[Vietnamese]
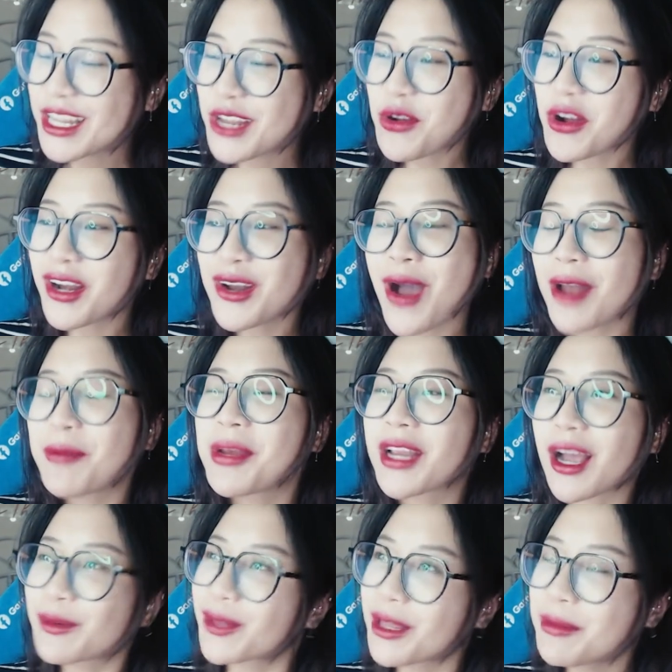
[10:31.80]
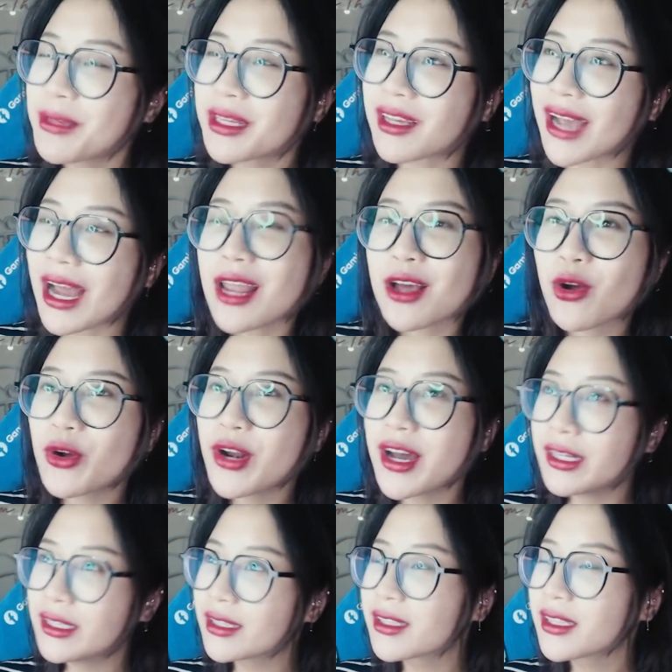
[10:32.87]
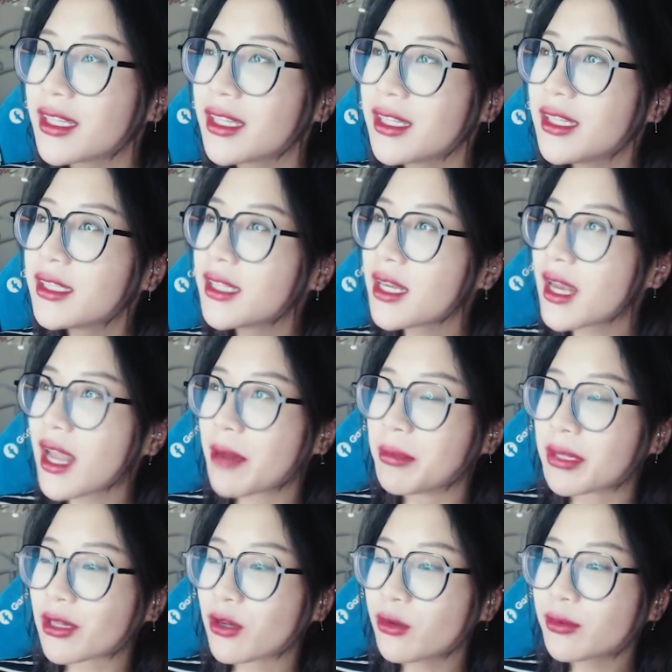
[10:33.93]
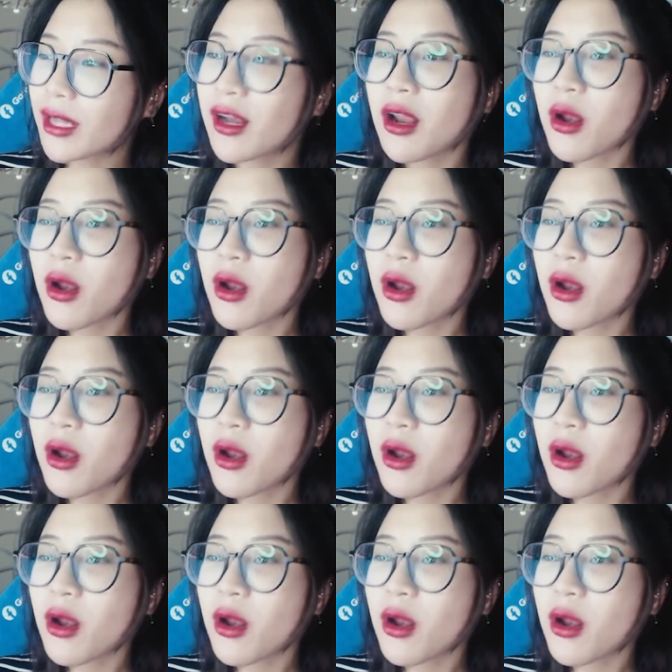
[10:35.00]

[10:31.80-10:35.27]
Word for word: thế có cái đoạn mình cảm thấy mình khá là cô đơn nên là mình cũng thấy lo